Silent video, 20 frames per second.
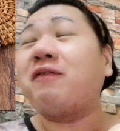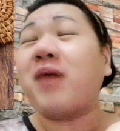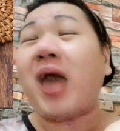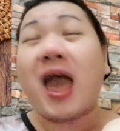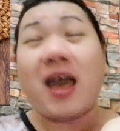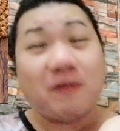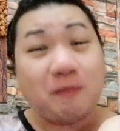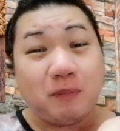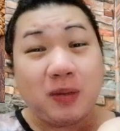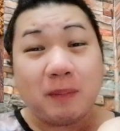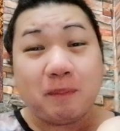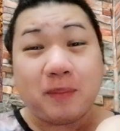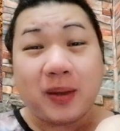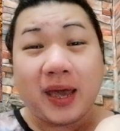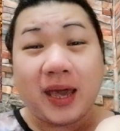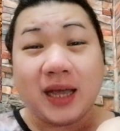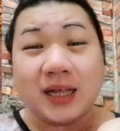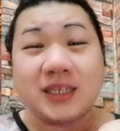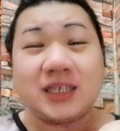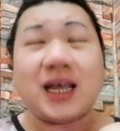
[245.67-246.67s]
FB
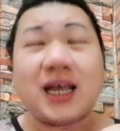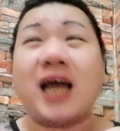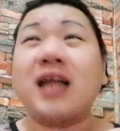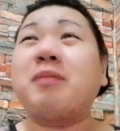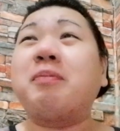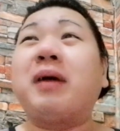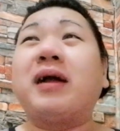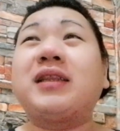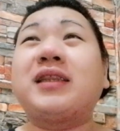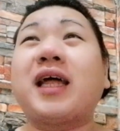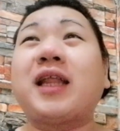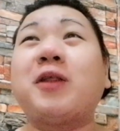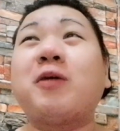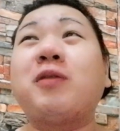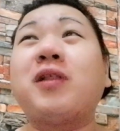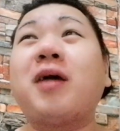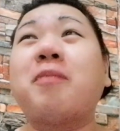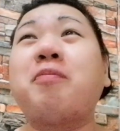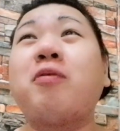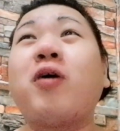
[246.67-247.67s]
page at magtanong
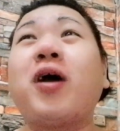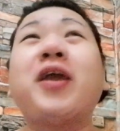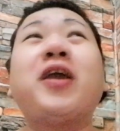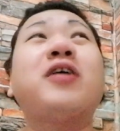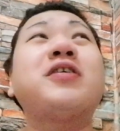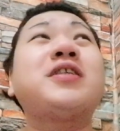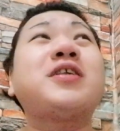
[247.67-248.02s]
lang po kayo.